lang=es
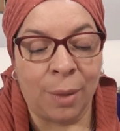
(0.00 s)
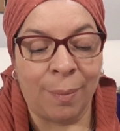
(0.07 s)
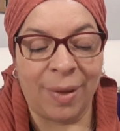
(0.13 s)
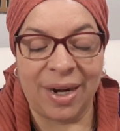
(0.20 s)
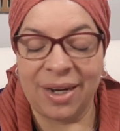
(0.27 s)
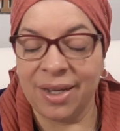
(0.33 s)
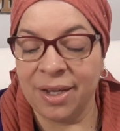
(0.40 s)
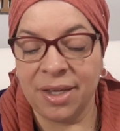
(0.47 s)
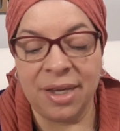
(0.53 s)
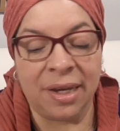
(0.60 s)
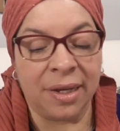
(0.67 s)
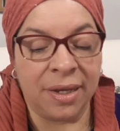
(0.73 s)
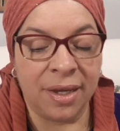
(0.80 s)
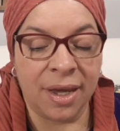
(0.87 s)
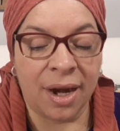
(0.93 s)
para que
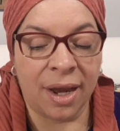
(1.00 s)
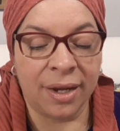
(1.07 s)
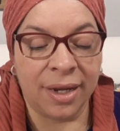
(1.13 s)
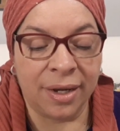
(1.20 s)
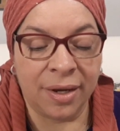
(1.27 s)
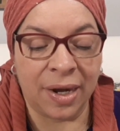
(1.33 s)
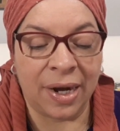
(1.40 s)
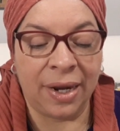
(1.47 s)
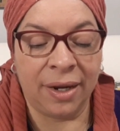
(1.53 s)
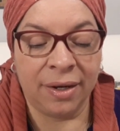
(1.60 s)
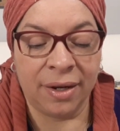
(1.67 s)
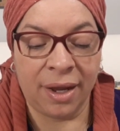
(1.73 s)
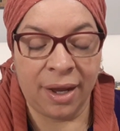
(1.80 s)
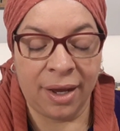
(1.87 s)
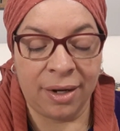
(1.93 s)
quien quiera que cree
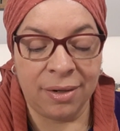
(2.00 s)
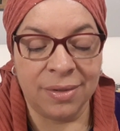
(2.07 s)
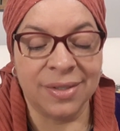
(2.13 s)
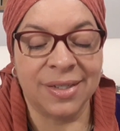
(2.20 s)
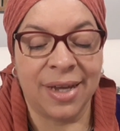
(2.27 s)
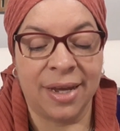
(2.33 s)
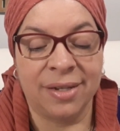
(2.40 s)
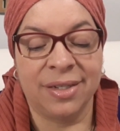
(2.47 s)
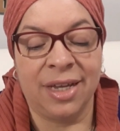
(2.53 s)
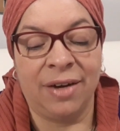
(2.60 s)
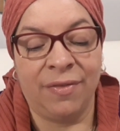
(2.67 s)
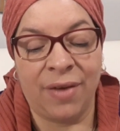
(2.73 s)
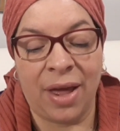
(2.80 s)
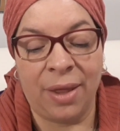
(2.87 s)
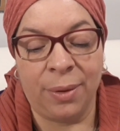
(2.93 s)
en Él sea
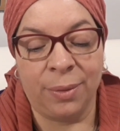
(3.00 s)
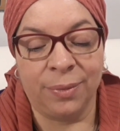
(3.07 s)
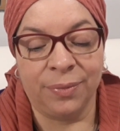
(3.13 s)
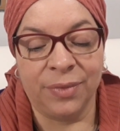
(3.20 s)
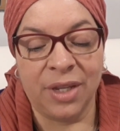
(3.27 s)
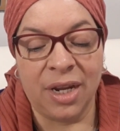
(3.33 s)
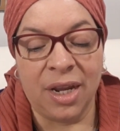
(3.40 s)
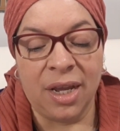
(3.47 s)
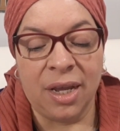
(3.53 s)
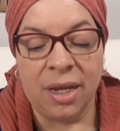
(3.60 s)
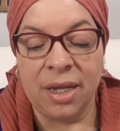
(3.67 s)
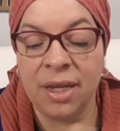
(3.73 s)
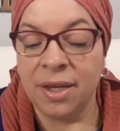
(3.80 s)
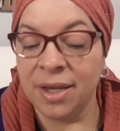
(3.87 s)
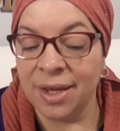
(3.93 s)
salvado,
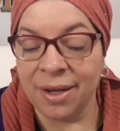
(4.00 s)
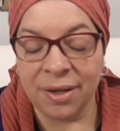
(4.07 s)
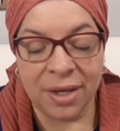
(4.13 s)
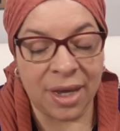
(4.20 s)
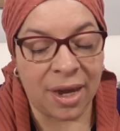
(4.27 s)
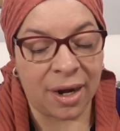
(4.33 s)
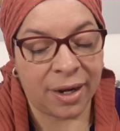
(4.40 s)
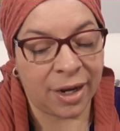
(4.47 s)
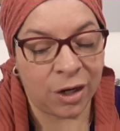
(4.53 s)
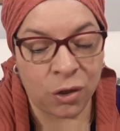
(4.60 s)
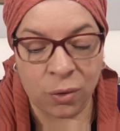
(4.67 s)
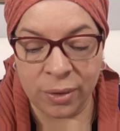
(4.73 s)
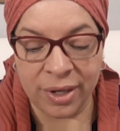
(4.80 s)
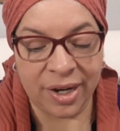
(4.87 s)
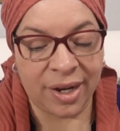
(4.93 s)
y quien quiera que
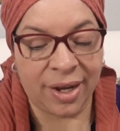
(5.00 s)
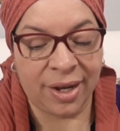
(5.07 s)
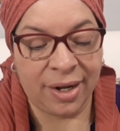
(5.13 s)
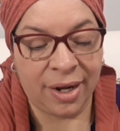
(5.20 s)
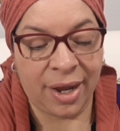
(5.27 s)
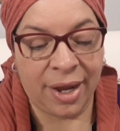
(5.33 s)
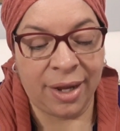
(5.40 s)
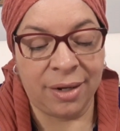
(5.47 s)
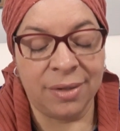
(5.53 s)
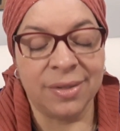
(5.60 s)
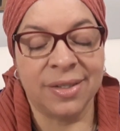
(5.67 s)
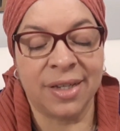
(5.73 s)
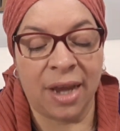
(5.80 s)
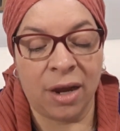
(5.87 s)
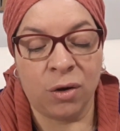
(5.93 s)
no crea en Él
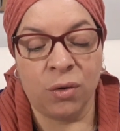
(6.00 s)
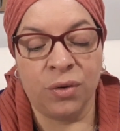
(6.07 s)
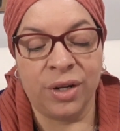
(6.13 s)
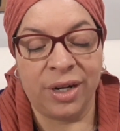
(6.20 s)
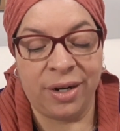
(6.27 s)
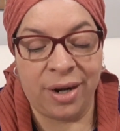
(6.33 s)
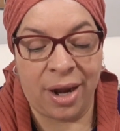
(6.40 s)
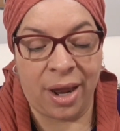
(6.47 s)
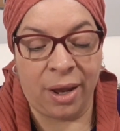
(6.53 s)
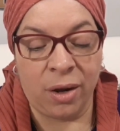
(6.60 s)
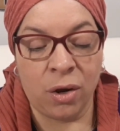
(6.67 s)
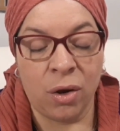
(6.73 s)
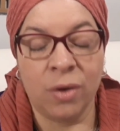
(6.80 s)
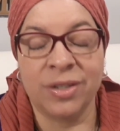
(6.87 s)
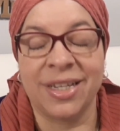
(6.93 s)
sea condenado.
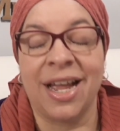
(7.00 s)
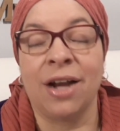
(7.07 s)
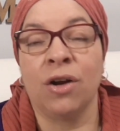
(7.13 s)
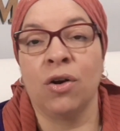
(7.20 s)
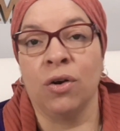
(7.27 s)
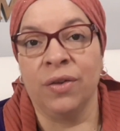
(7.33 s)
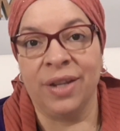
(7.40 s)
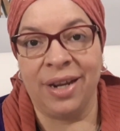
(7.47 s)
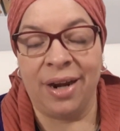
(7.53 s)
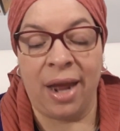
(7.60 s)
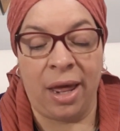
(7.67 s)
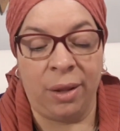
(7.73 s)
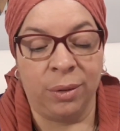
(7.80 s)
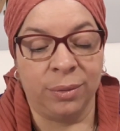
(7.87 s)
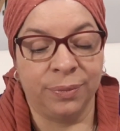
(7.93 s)
Sea
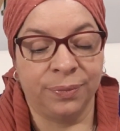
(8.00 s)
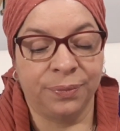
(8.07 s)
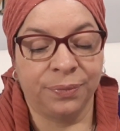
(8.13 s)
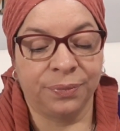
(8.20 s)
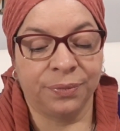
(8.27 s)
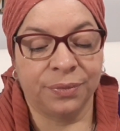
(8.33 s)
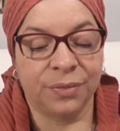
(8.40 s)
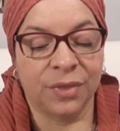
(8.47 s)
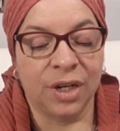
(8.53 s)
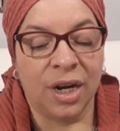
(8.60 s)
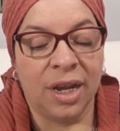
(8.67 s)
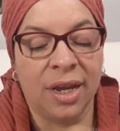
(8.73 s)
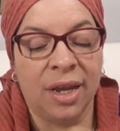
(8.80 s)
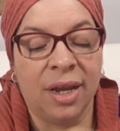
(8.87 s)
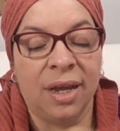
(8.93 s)
condenado.
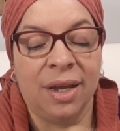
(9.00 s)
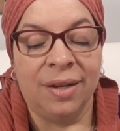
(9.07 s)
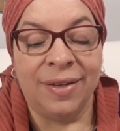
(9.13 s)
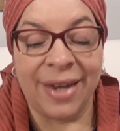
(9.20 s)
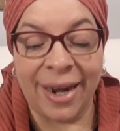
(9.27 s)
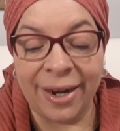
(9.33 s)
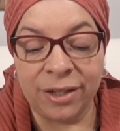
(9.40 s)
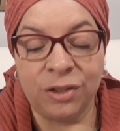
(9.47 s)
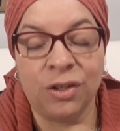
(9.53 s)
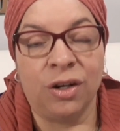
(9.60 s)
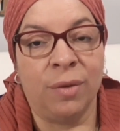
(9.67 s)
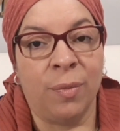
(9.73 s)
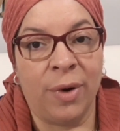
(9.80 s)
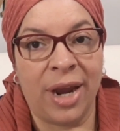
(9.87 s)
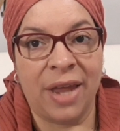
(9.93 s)
De esto
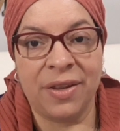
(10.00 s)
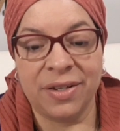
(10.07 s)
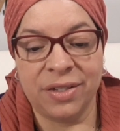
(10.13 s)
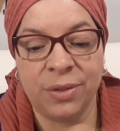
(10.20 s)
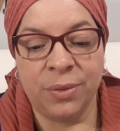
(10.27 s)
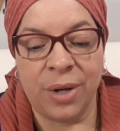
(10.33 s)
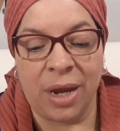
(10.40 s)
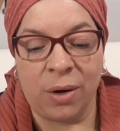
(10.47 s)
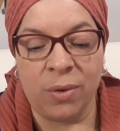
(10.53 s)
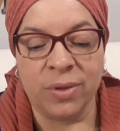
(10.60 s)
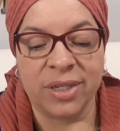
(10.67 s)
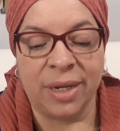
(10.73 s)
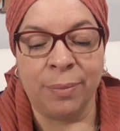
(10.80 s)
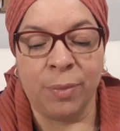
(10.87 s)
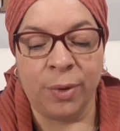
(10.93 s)
les voy a decir una
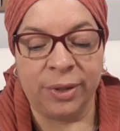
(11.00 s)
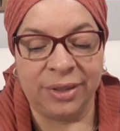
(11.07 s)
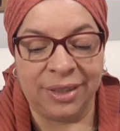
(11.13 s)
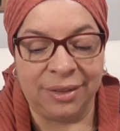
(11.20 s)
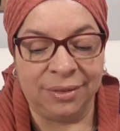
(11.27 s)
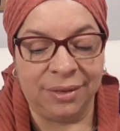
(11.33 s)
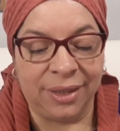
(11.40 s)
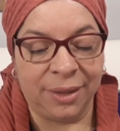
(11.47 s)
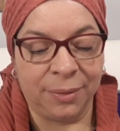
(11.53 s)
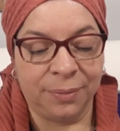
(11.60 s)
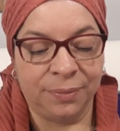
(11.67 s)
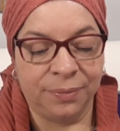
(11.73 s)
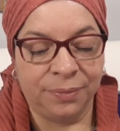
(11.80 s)
cosa importante,